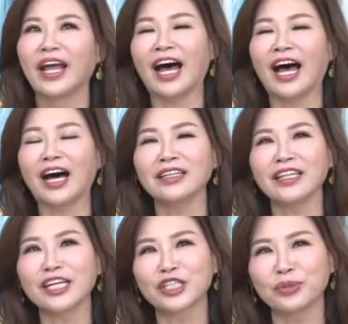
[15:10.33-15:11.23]
好，
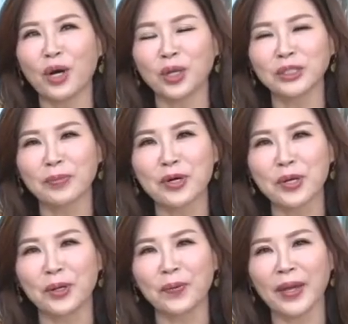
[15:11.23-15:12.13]
那属猴的
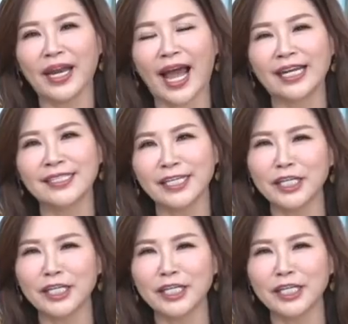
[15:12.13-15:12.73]
朋友，未来这